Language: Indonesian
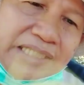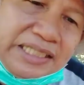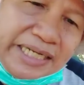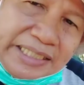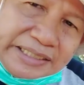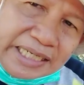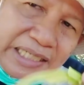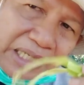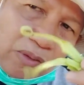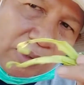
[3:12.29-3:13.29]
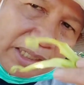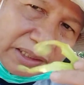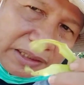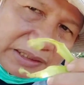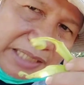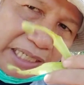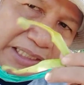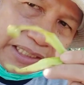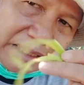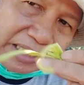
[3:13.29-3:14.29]
direnting lawan
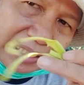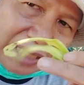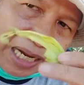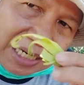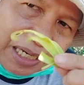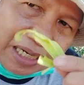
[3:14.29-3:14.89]
tali gadang